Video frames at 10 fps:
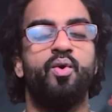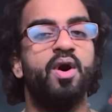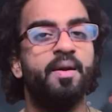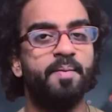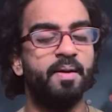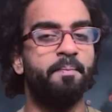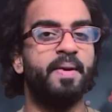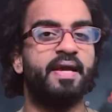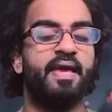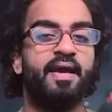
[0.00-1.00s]
कोई भी
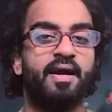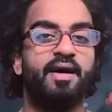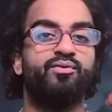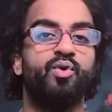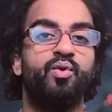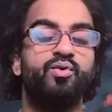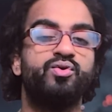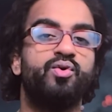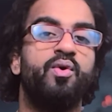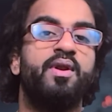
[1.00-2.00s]
बिकेगा तो
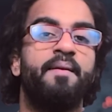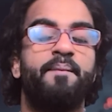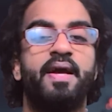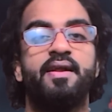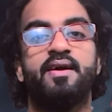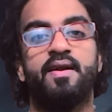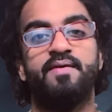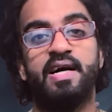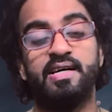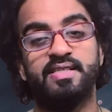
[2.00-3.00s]
उसको रिपेयर
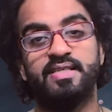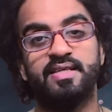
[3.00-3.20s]
करवाया जा